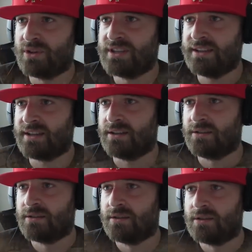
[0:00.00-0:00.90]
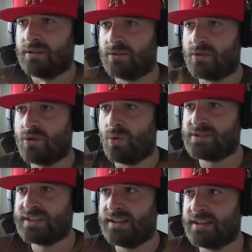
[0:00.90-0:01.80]
en mode catin. Hein.
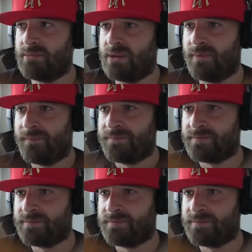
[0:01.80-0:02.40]
Grosse catin même.